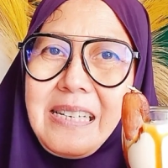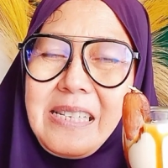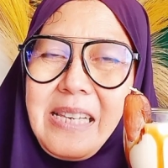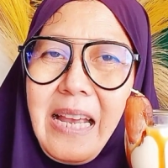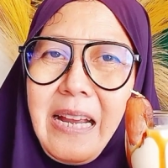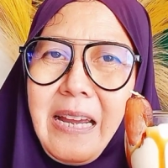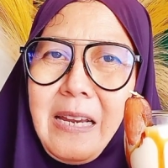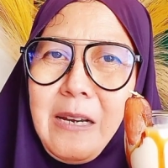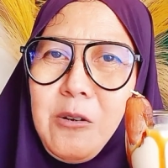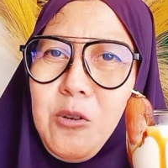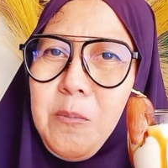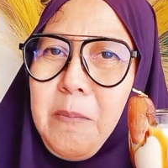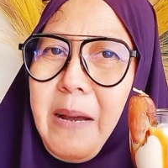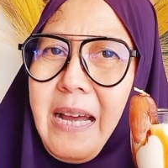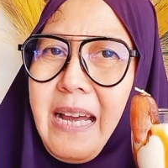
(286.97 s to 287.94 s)
Jangan
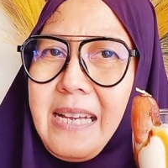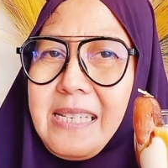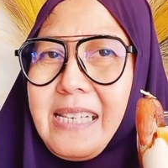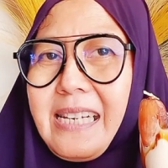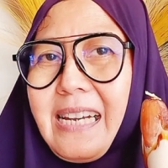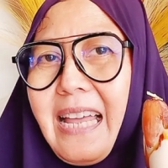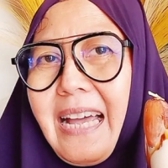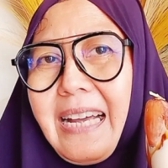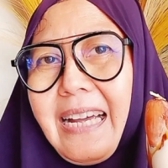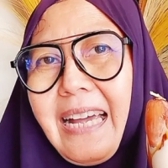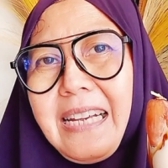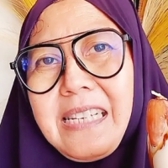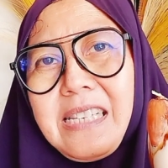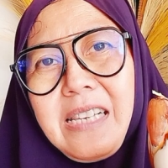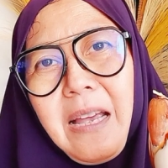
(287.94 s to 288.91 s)
lupa
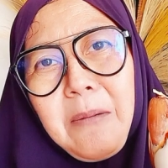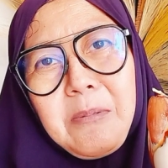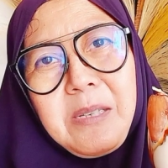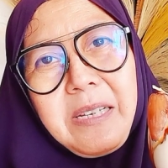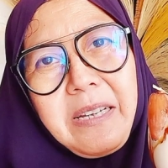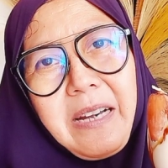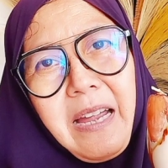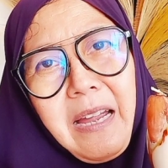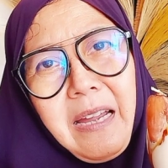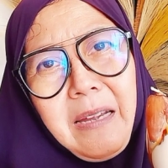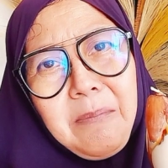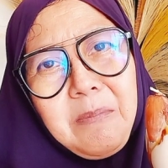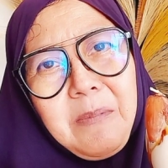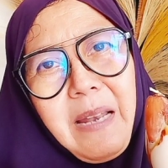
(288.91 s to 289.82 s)
silakan subscribe,